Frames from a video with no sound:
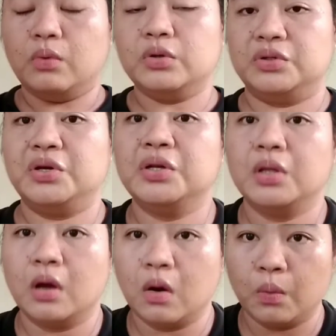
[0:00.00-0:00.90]

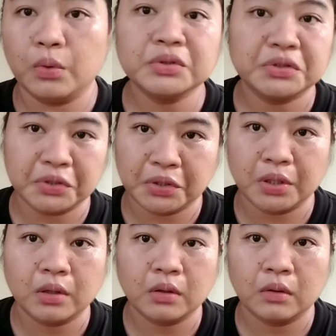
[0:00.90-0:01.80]
water daw,
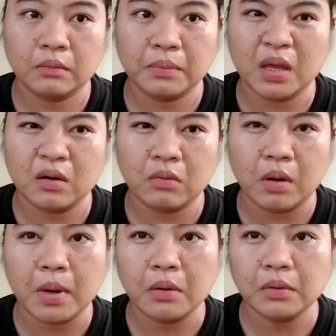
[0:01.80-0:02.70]
water.
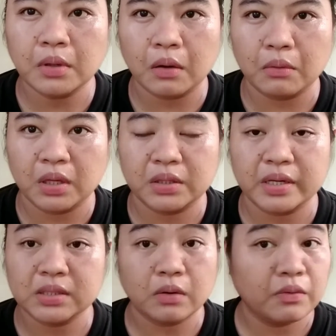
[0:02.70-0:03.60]
Pero magod na kung
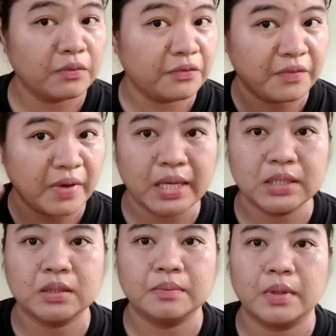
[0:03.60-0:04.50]
gitry sa kong
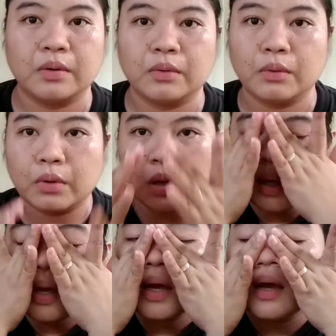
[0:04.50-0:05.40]
face. Pero kung
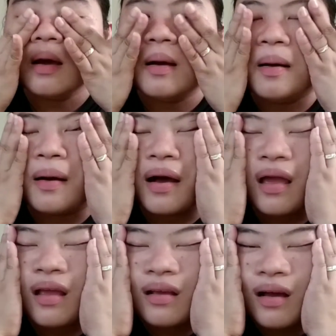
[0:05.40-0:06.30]

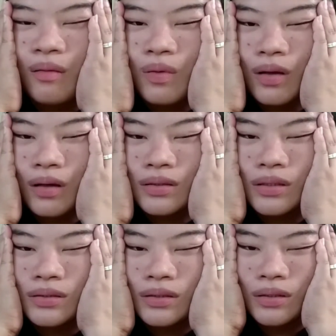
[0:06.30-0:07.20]
kay gabi ka
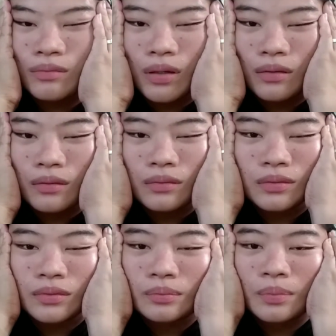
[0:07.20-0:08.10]
sensitive
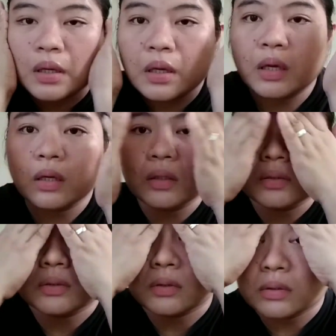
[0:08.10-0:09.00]
akong
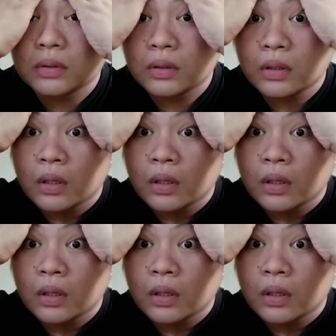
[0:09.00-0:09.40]
face